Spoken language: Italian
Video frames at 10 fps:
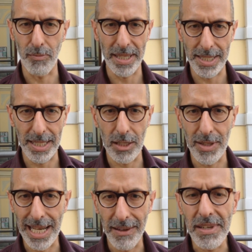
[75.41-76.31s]
un
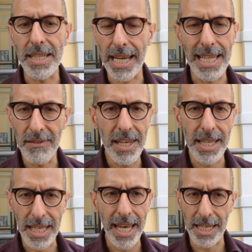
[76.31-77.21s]
pezzettino della vita che gli
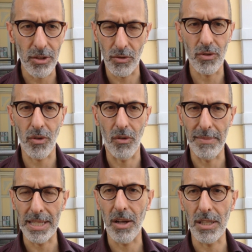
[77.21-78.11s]
viene chiesto
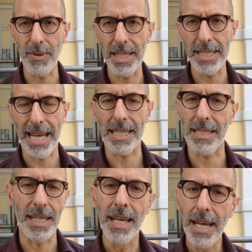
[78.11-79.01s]
insomma, no, di
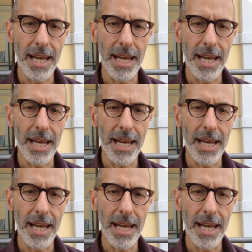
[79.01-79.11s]
guadagnarsi,